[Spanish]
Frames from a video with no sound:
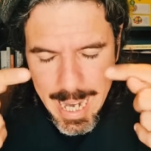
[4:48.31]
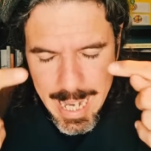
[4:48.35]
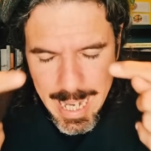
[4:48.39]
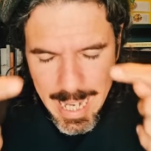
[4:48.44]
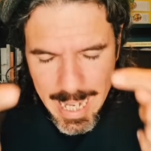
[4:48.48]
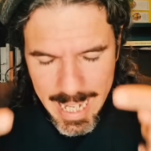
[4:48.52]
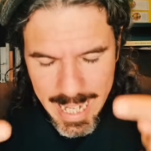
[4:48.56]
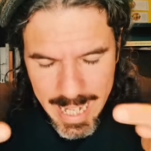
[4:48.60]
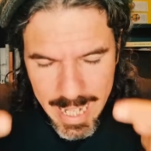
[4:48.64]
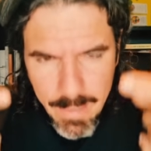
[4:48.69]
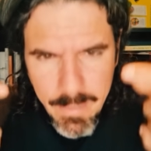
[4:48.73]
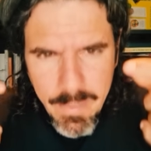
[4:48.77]

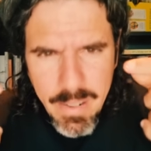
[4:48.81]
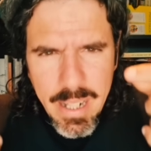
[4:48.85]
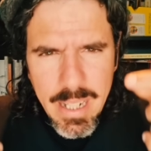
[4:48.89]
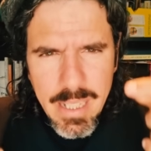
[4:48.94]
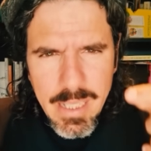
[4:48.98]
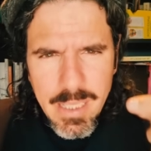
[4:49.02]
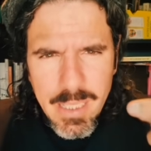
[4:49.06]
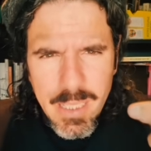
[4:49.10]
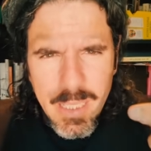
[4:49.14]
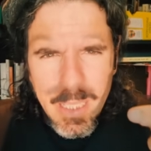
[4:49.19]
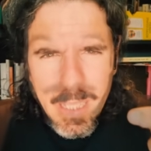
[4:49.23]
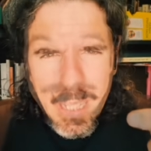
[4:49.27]

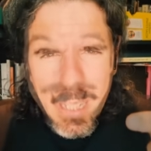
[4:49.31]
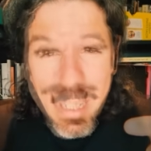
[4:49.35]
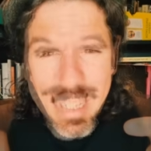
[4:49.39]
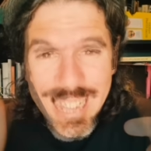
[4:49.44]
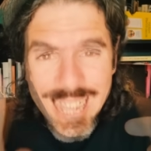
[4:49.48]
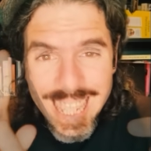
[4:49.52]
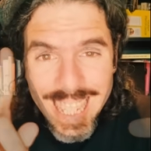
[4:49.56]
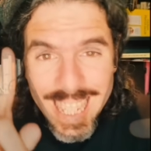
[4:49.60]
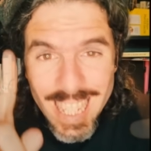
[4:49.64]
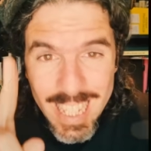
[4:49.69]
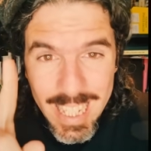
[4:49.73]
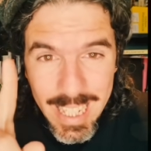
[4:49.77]
libres
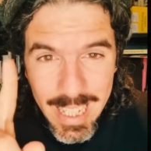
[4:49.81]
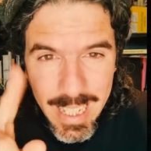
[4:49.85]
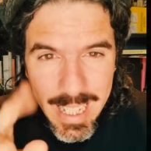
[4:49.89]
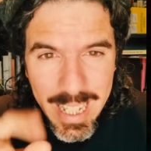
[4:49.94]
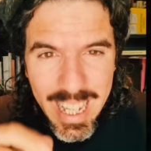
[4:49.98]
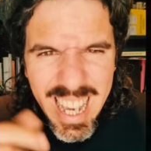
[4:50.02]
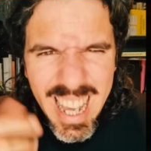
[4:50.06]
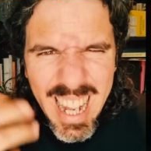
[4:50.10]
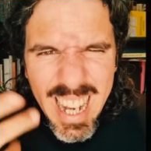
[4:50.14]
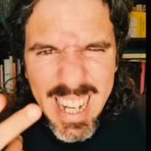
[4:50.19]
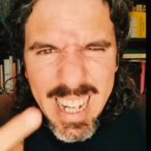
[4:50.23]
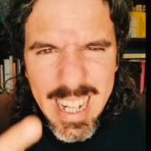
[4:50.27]
y
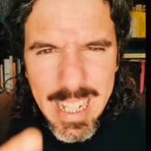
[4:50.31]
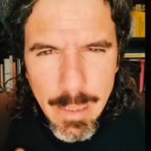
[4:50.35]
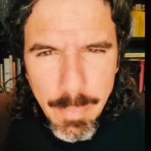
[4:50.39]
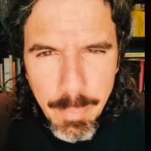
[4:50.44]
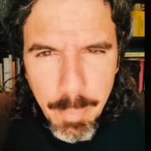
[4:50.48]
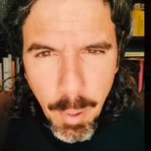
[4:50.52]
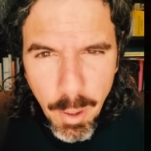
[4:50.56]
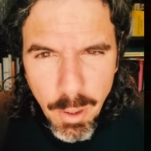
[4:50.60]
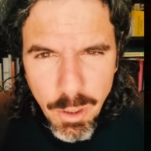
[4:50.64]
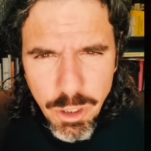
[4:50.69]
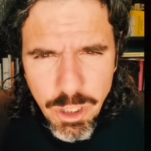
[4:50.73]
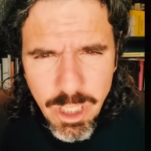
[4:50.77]

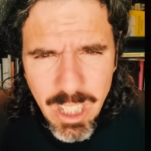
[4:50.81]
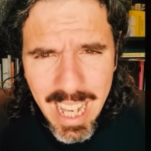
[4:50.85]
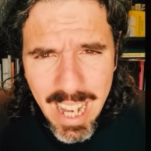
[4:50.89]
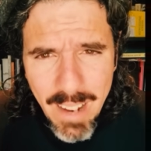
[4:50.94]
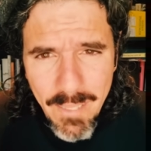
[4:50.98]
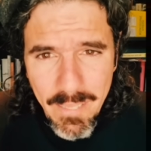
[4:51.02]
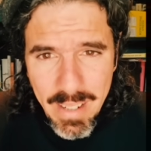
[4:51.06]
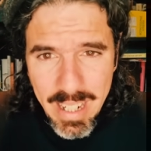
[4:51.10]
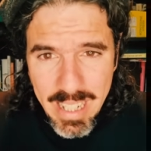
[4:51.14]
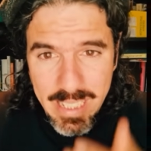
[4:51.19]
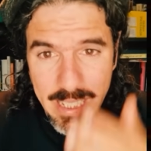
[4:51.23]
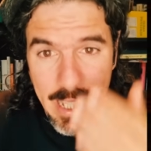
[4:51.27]

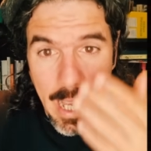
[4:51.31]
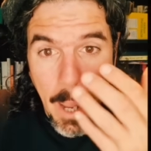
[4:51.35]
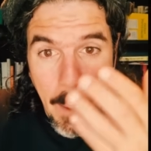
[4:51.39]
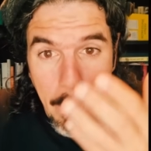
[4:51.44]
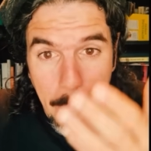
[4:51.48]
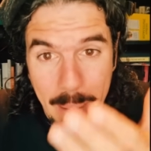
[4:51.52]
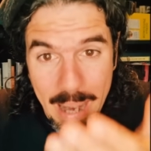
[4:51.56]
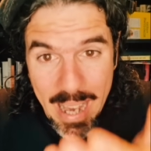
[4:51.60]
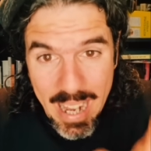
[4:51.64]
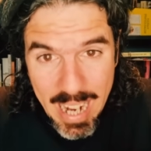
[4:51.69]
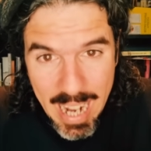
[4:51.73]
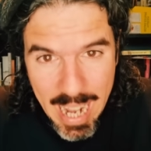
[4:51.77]
responsables
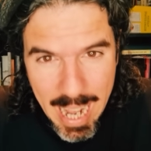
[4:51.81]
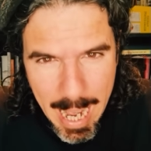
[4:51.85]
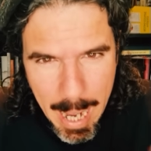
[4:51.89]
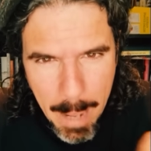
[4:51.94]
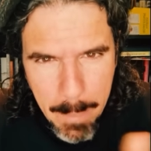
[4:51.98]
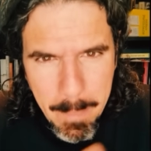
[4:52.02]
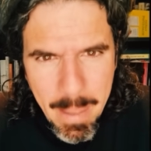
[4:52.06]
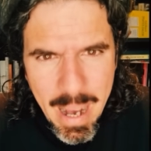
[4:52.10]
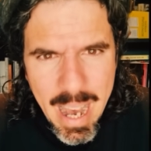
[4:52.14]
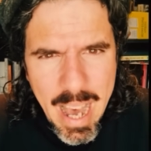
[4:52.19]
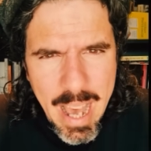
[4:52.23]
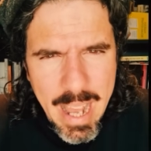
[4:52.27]
para
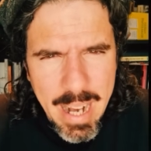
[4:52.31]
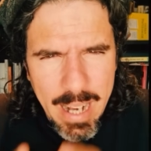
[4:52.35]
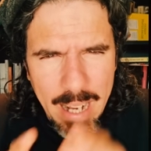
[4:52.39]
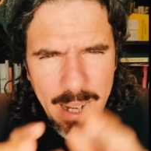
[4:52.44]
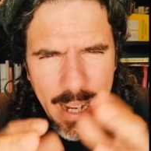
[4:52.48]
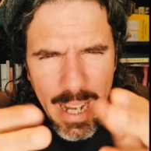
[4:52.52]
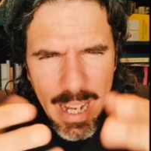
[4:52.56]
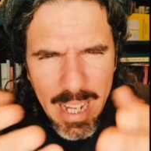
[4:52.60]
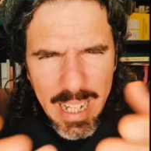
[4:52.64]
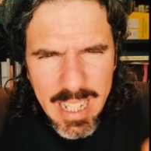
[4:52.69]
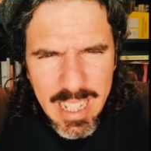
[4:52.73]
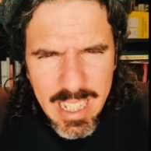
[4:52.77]

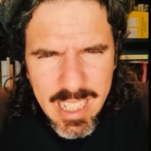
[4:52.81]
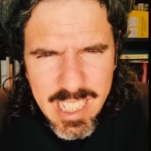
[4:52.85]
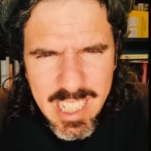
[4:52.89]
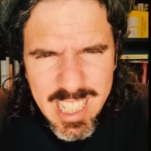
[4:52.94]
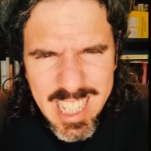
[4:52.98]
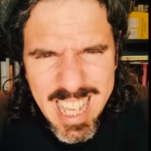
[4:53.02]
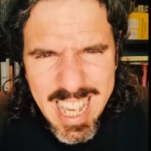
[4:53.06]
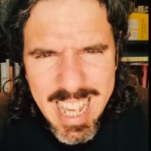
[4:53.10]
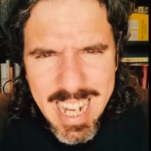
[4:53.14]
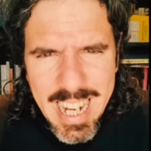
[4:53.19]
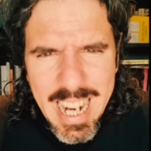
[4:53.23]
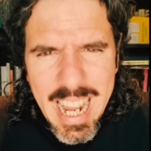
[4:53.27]
amar y
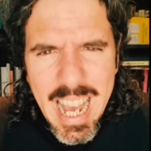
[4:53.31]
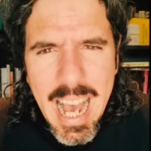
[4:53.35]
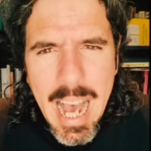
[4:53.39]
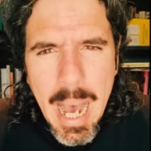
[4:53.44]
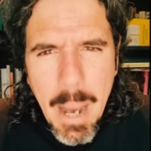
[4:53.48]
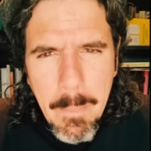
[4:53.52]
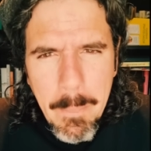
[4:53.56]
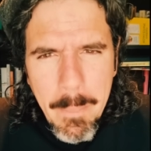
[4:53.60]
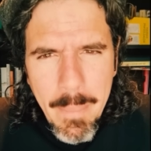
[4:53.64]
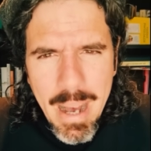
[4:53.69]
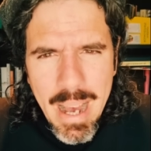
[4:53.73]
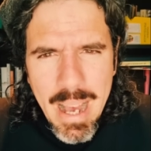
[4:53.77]
ser
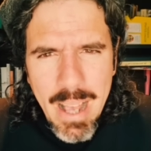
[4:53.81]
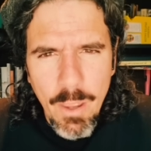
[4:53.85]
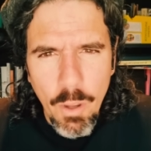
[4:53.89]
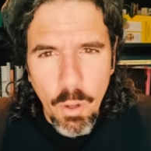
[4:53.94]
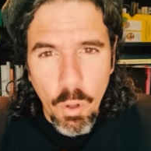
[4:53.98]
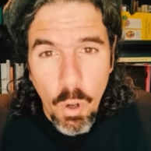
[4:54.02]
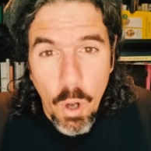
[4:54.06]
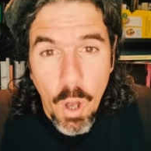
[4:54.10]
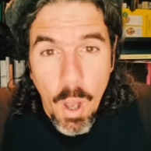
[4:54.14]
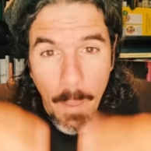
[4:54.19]
amado,